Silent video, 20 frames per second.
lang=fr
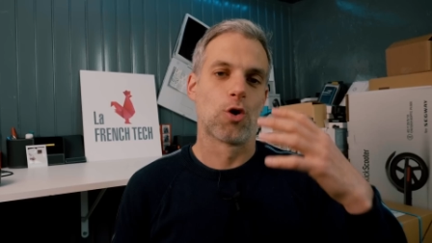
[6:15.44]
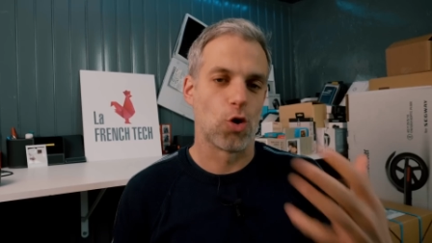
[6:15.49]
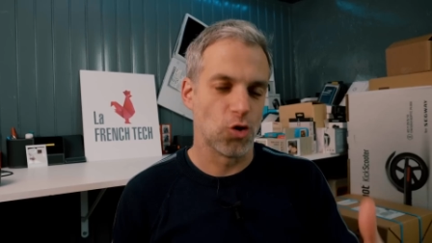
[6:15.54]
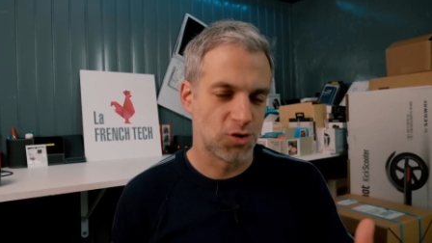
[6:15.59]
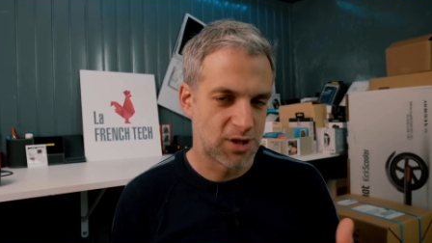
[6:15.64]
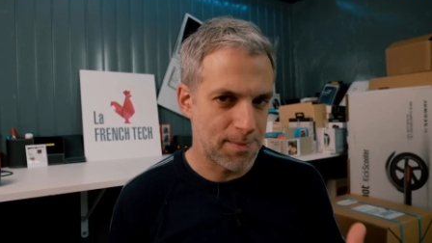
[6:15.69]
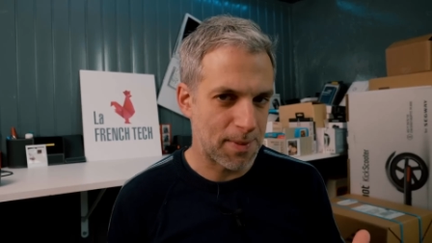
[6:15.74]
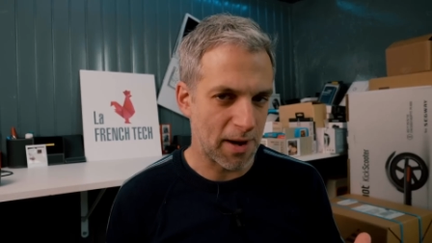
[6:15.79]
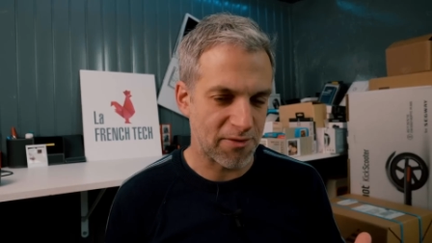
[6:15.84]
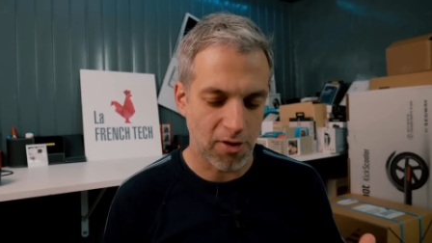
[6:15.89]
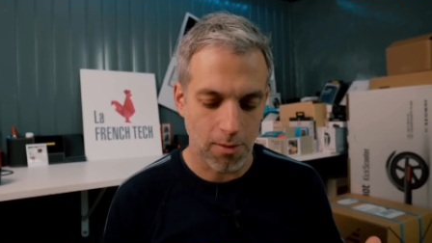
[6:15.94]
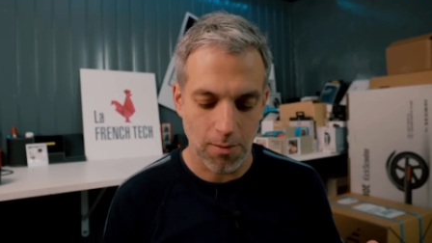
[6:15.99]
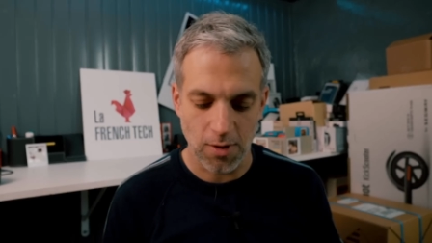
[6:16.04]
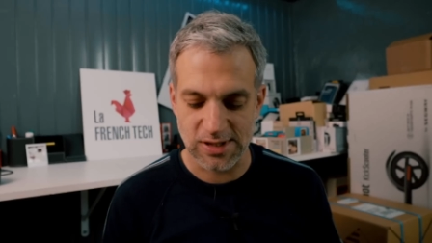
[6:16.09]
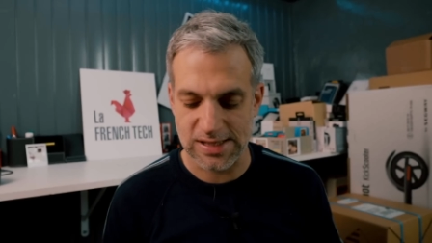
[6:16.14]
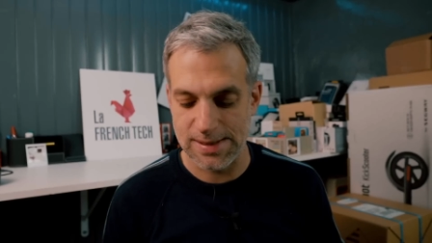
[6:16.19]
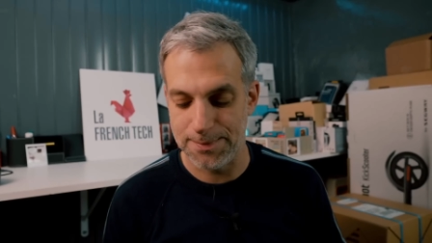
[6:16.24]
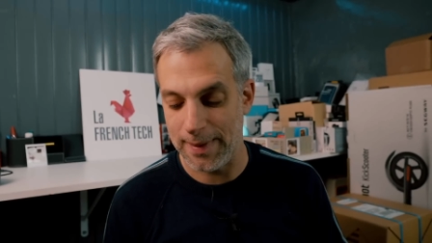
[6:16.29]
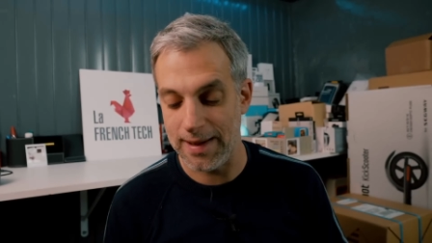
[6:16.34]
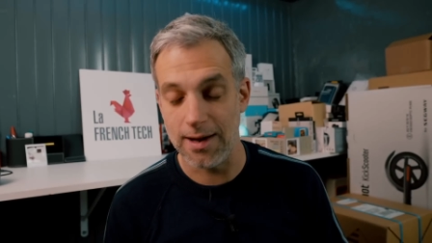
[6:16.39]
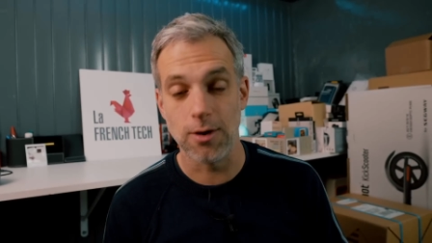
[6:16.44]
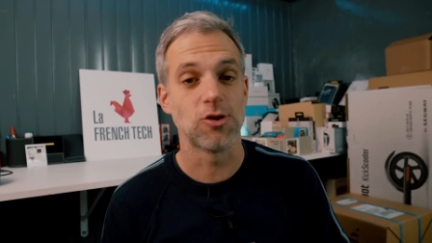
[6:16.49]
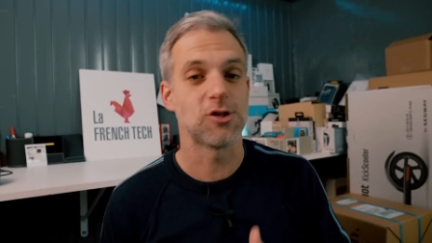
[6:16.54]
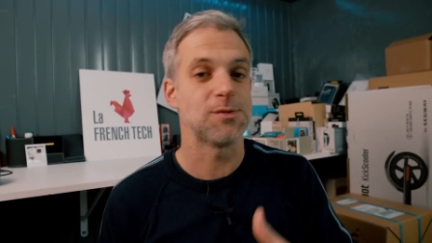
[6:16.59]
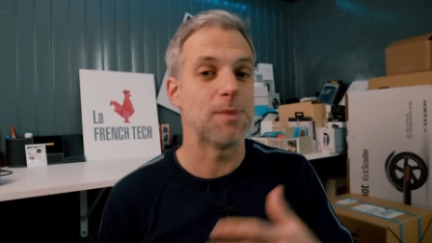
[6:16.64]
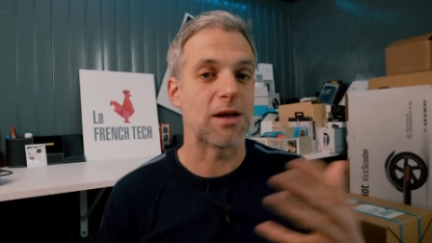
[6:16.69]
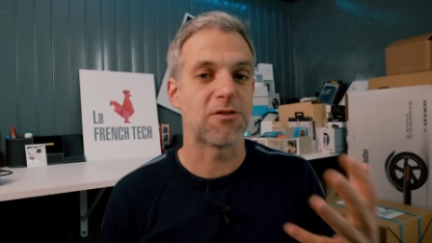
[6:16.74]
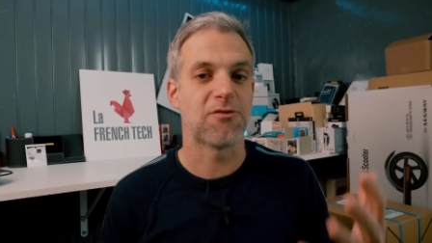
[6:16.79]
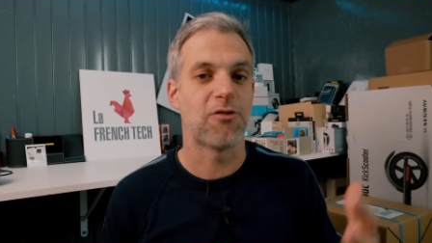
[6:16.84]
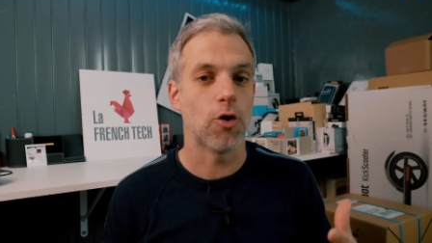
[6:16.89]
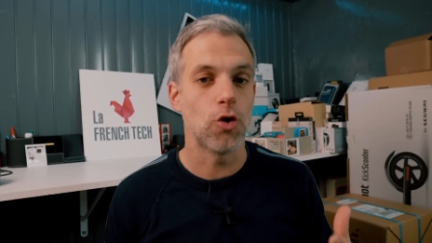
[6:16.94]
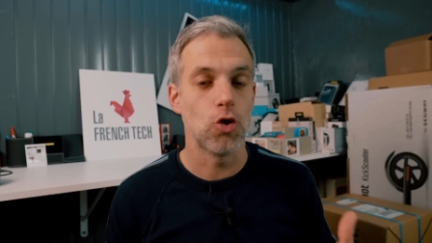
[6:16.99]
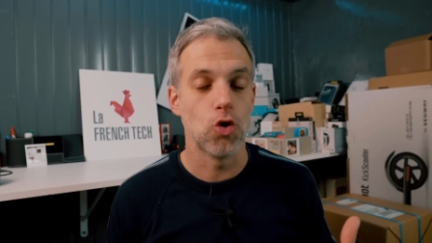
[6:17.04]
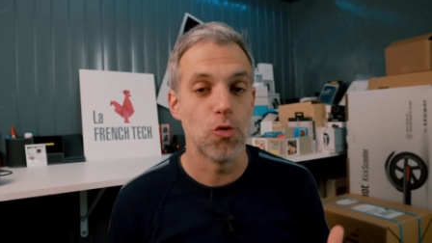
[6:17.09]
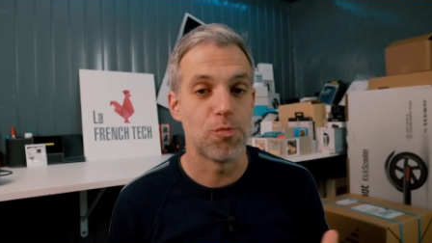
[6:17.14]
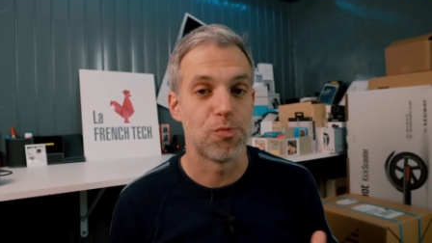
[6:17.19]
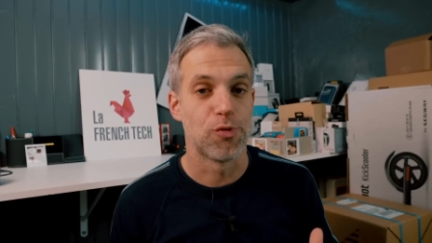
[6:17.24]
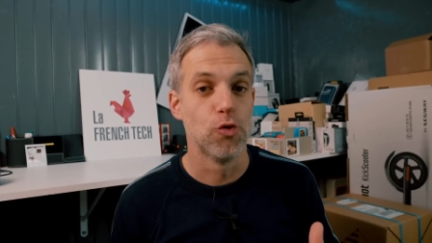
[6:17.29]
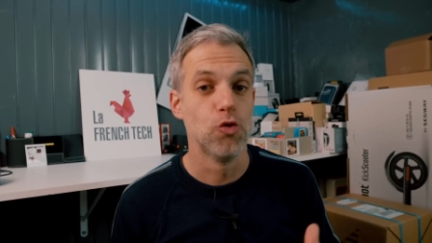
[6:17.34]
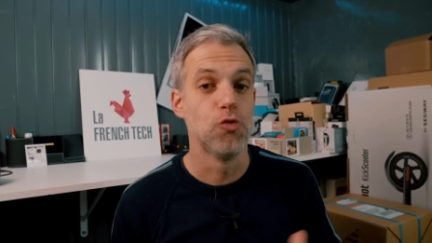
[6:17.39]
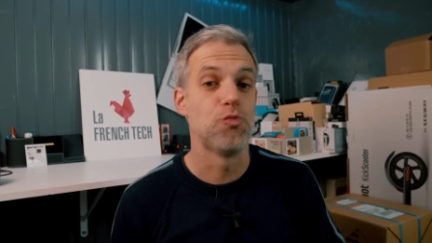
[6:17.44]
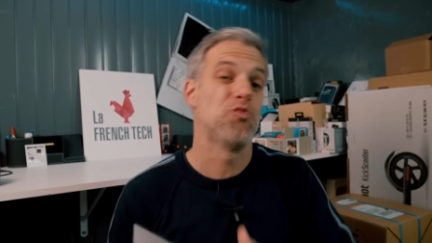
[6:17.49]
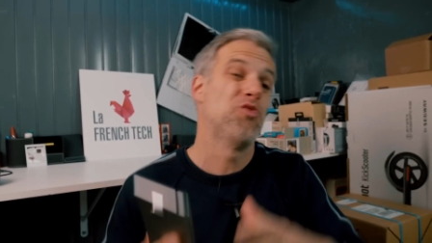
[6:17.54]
Côté performance, c'est pas le smartphone le plus